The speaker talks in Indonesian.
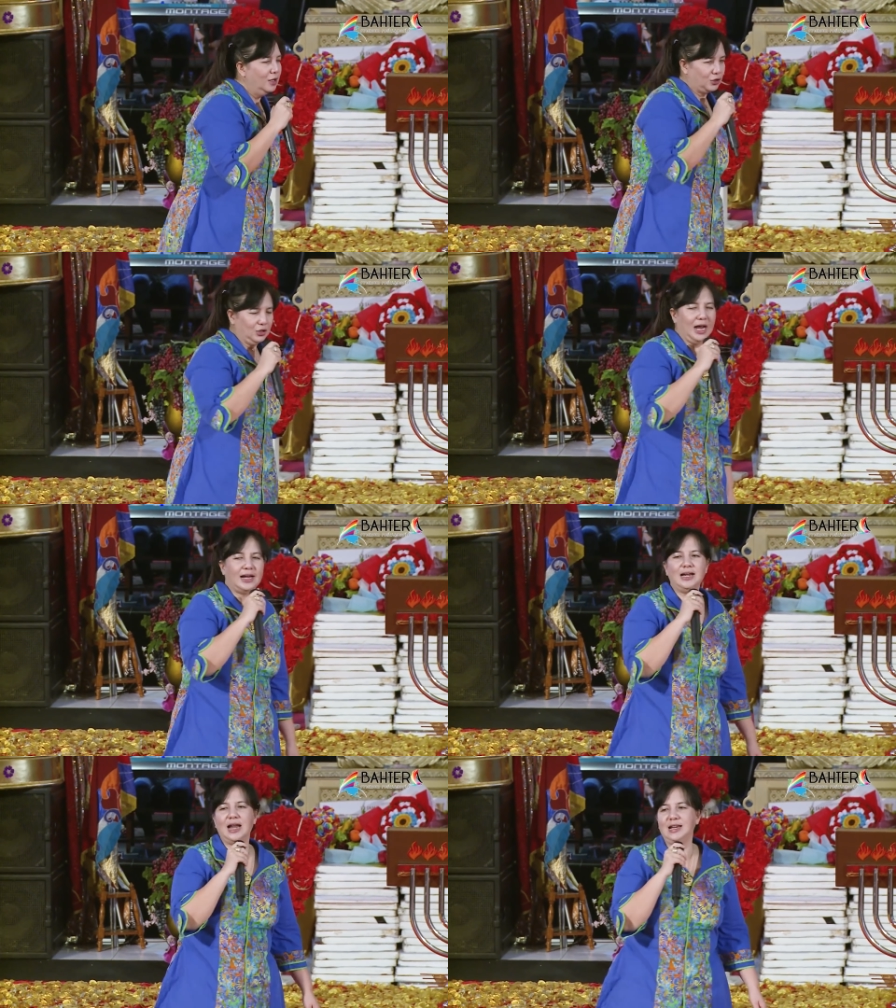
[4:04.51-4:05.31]

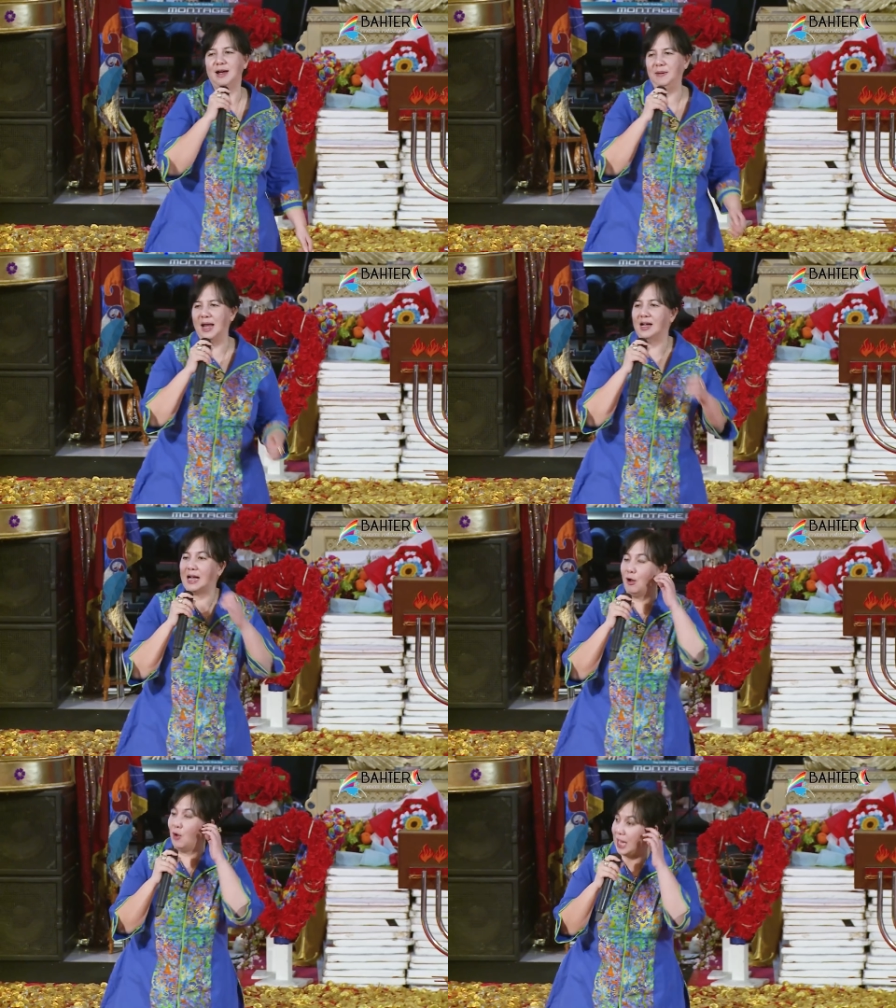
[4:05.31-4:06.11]
Saudara dan dia bilang
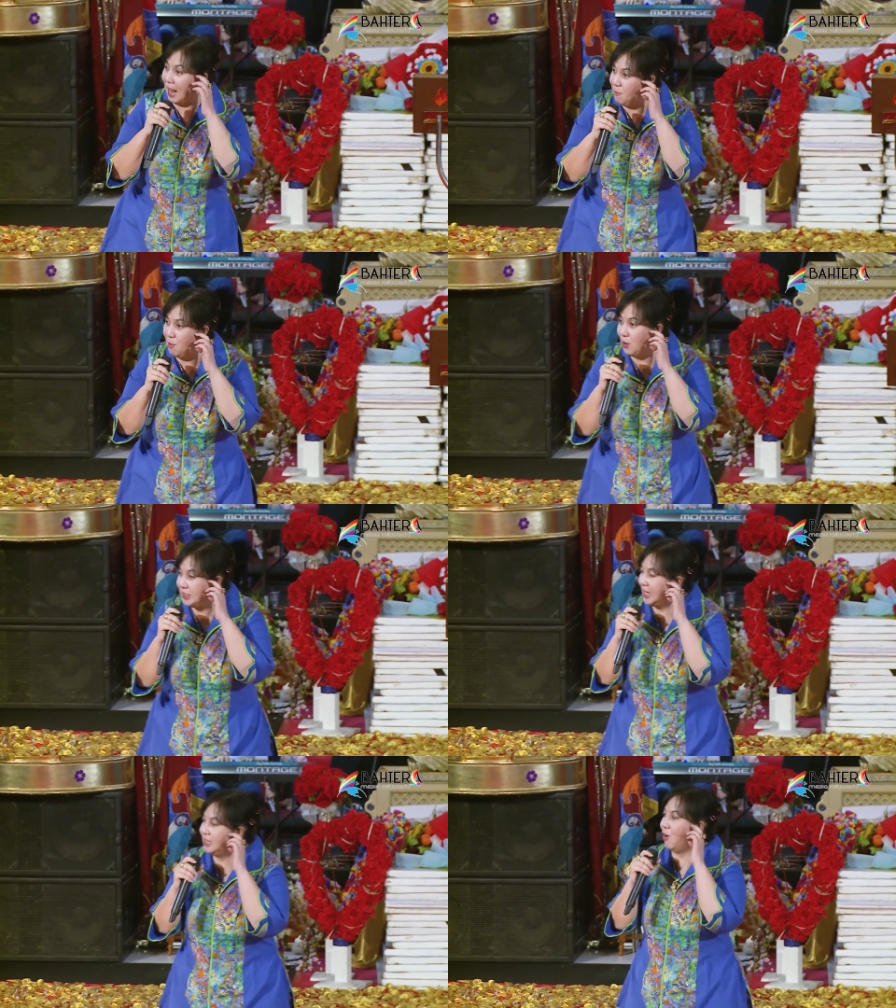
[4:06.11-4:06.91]
kalau kamu mau
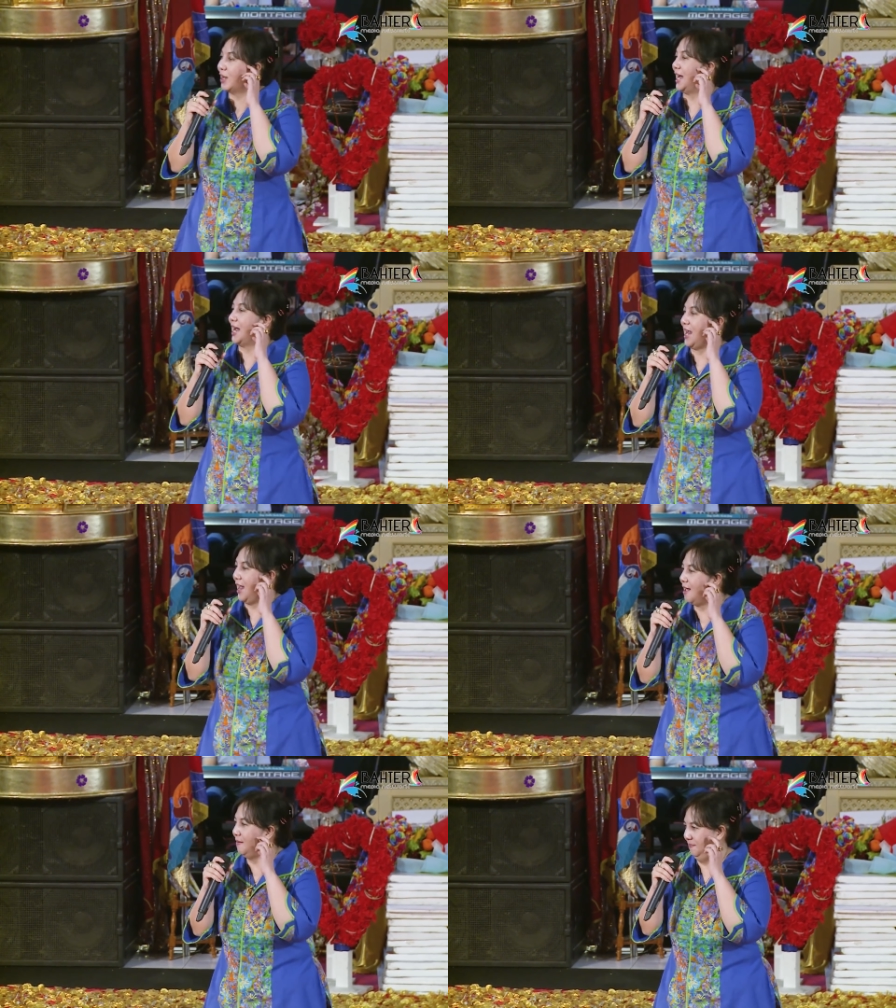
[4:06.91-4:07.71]
jadi orang
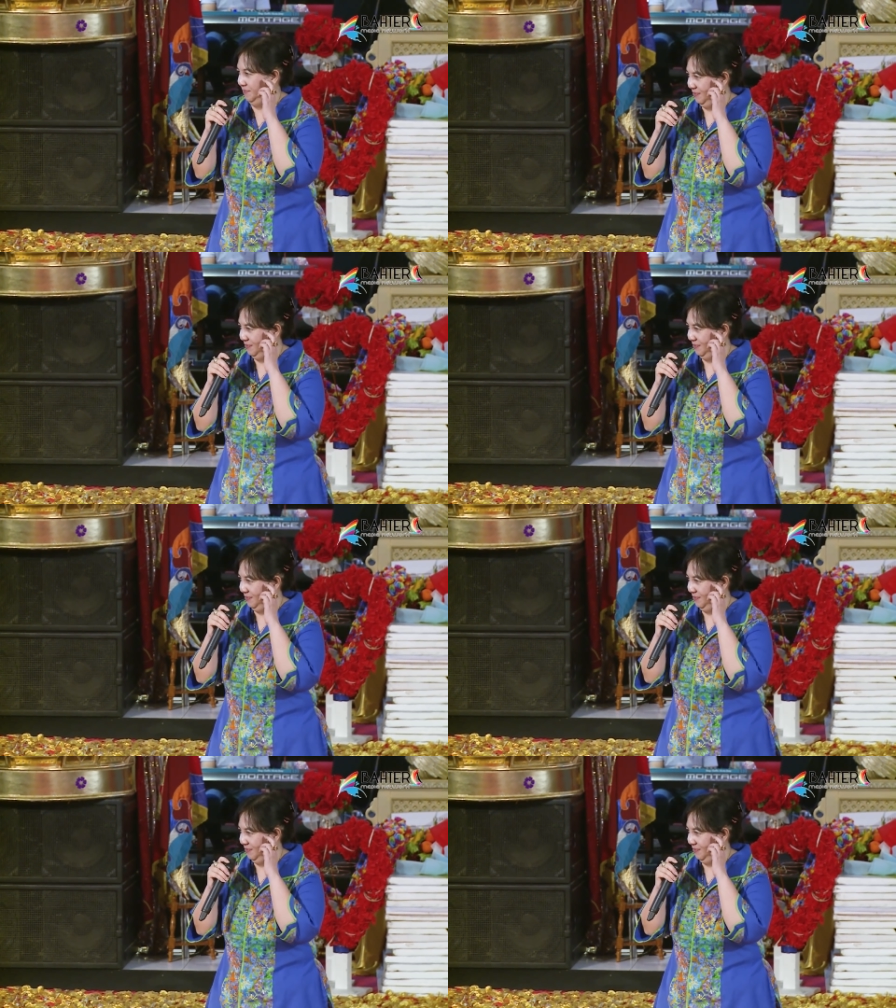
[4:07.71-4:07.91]
kaya,